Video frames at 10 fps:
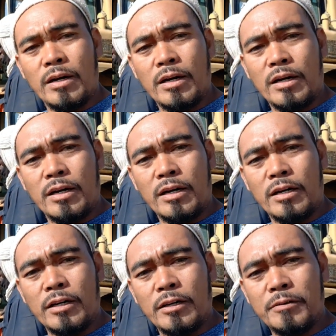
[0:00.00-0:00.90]

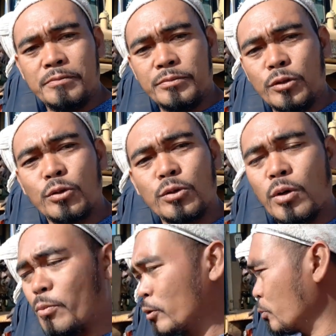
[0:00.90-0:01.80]
ah, uh,
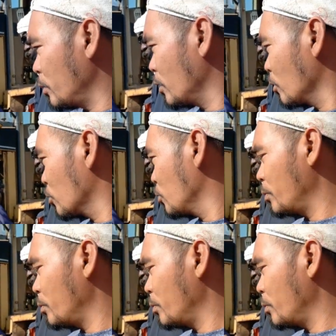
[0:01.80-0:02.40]
Dudugtungan po itong video ito.